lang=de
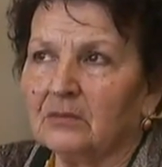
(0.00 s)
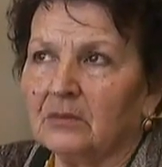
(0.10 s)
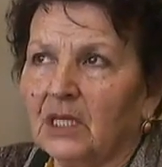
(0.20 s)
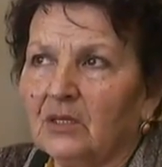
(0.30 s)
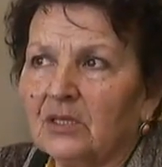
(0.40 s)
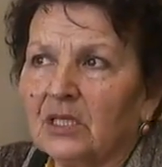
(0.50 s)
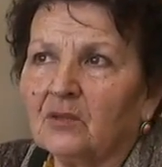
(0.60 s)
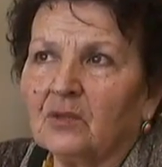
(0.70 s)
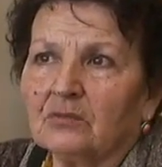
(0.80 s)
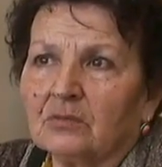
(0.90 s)

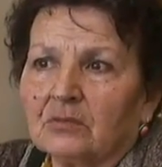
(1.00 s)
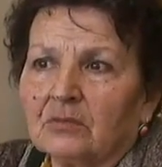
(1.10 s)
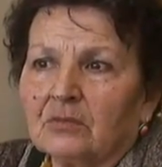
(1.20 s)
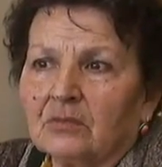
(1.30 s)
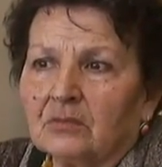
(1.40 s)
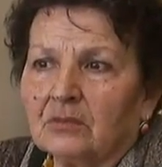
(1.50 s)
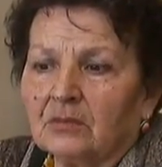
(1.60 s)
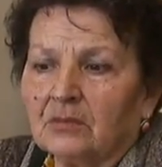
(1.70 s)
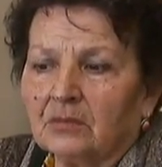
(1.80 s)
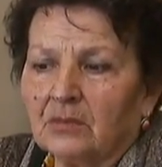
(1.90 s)
jednostavno,
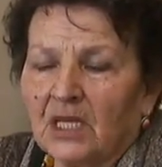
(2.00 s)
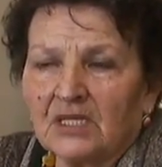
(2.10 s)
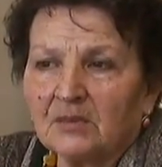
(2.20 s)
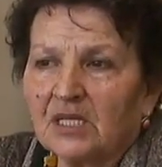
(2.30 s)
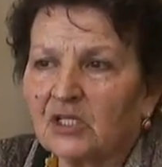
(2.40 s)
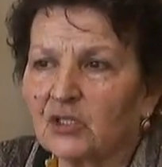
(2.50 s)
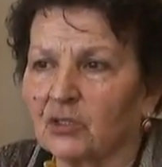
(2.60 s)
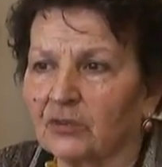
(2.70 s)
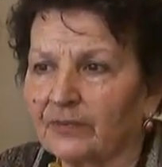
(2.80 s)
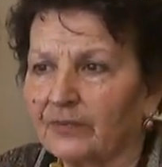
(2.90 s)
ne znam
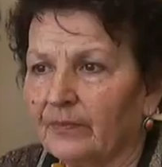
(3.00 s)
zašto.